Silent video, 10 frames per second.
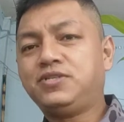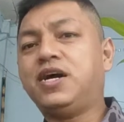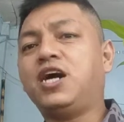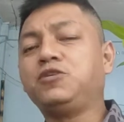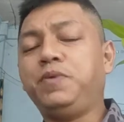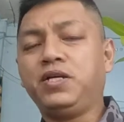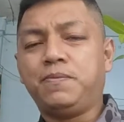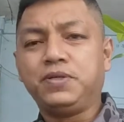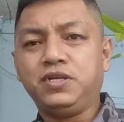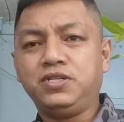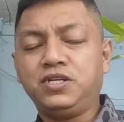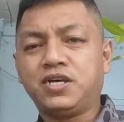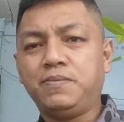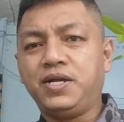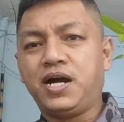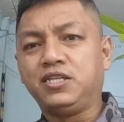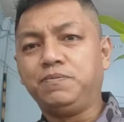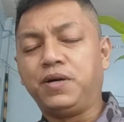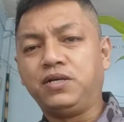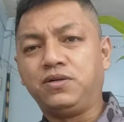Sa gospel kapatid, sinasabi ng
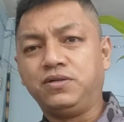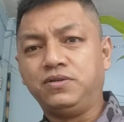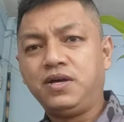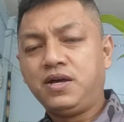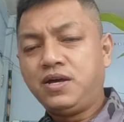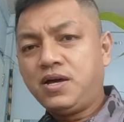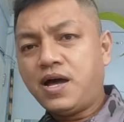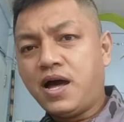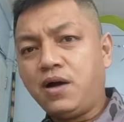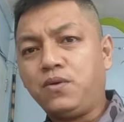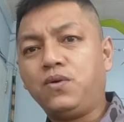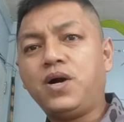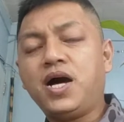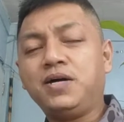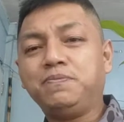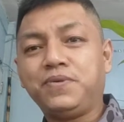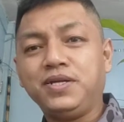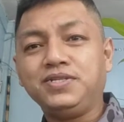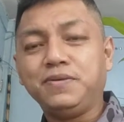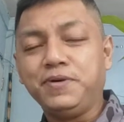ating Panginoon, ako ang
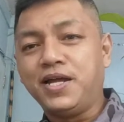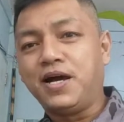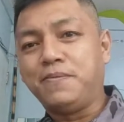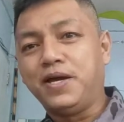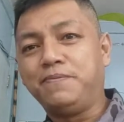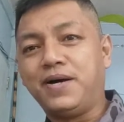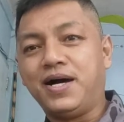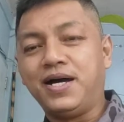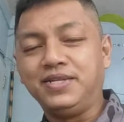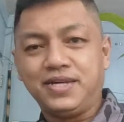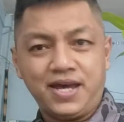prinsipe ng kapayapaan.